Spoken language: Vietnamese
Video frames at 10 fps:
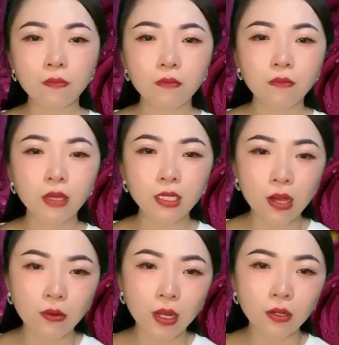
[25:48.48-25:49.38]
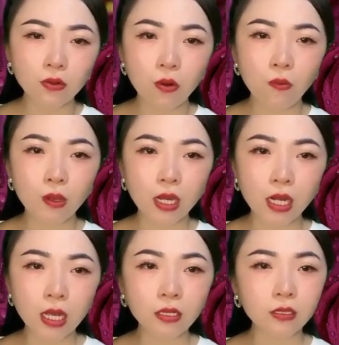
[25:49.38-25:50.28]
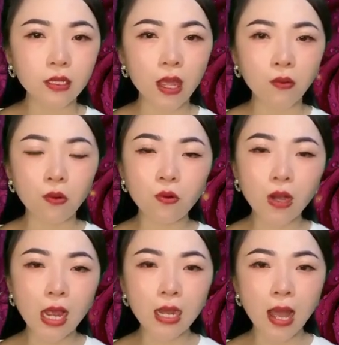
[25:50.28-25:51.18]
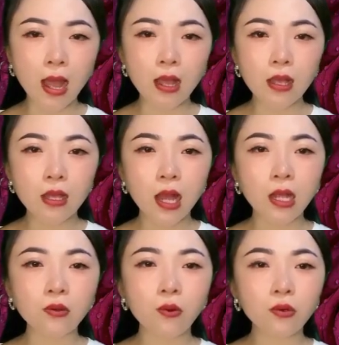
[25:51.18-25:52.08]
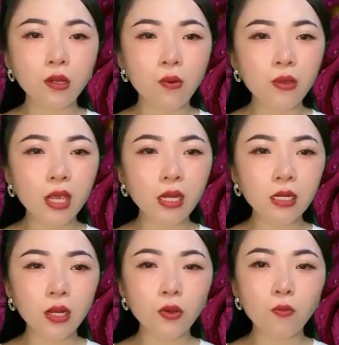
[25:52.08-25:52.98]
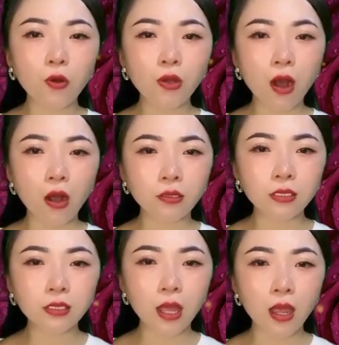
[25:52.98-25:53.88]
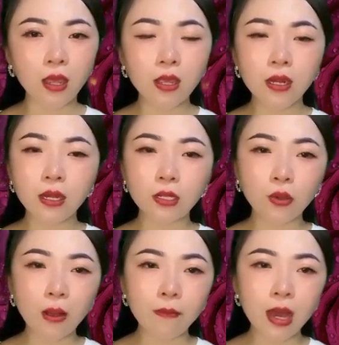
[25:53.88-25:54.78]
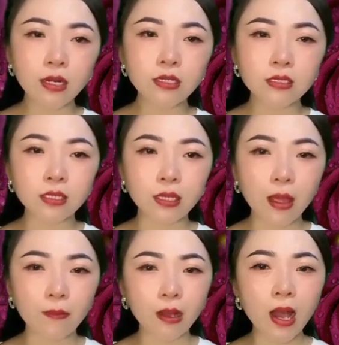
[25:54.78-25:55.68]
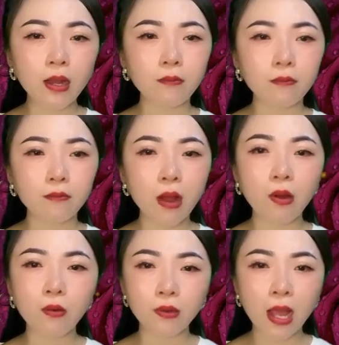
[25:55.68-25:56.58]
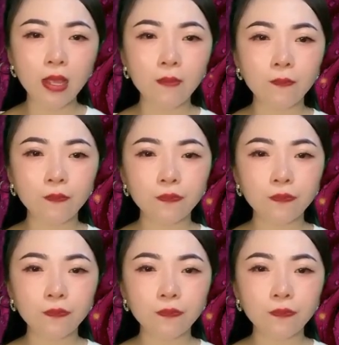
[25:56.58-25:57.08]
Mình nào đến ôm ghì lấy cơ thể của cô gái lạ, anh hôn ngấu nghiến lên đôi môi đỏ như thể để thỏa mãn sự thèm khát bao lâu nay.